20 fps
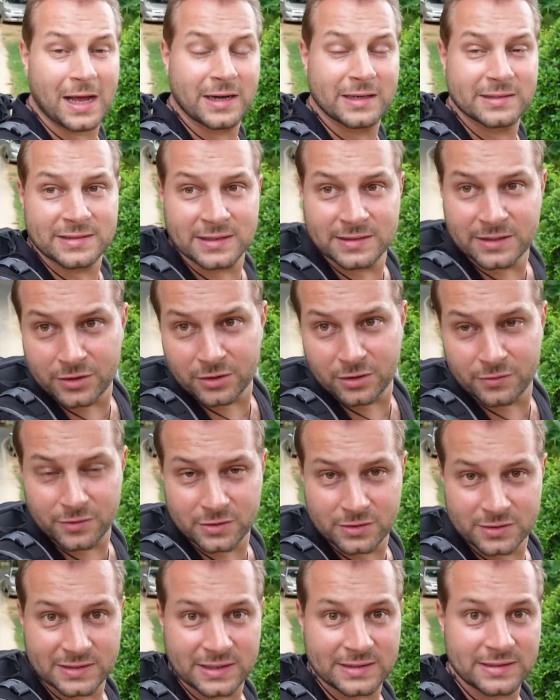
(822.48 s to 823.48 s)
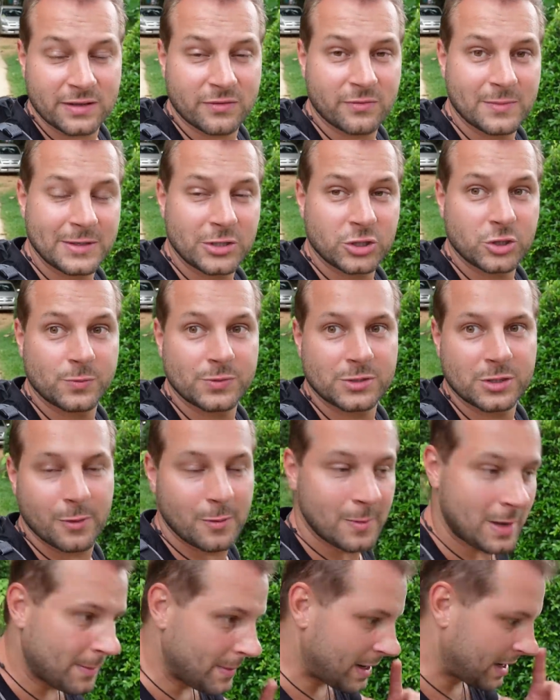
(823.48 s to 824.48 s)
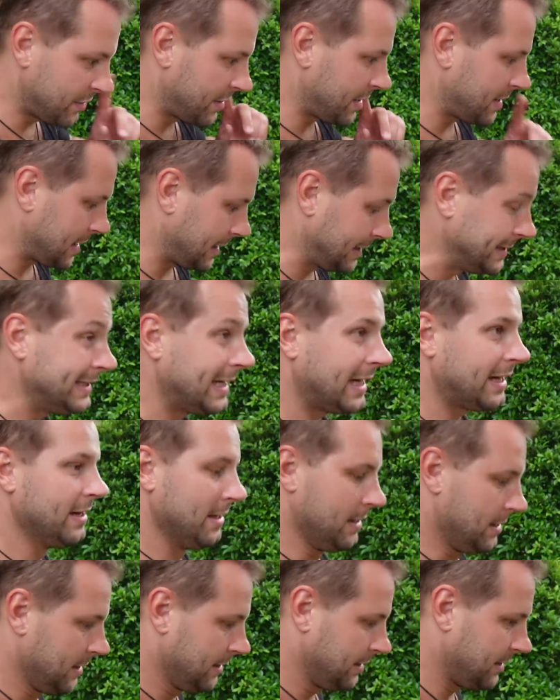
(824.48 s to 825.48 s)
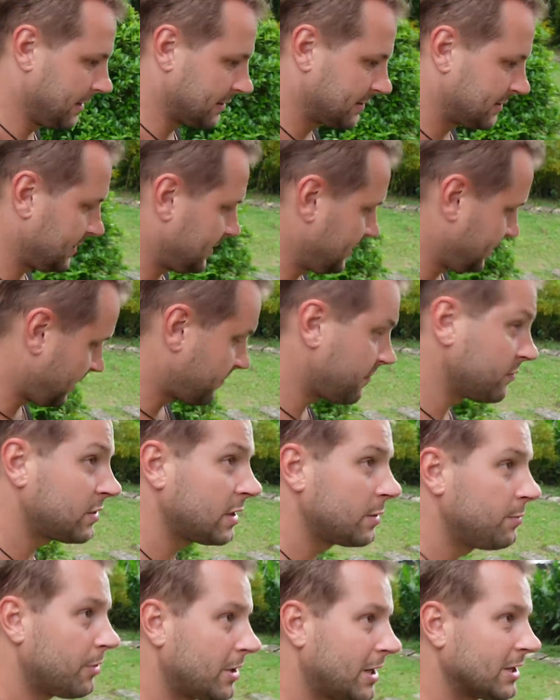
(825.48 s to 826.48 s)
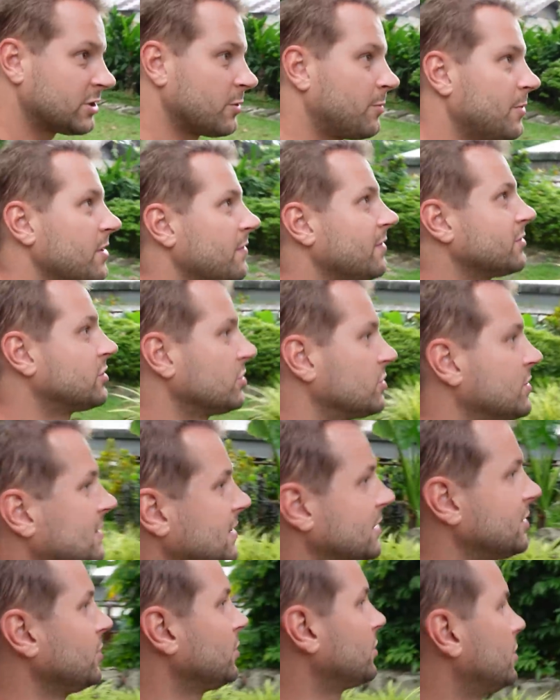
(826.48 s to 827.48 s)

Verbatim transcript: ale standardowo zestaw medyczny przy sobie mam, adrenalina jest. Ja bym tutaj pokażę, ponieważ też jest taki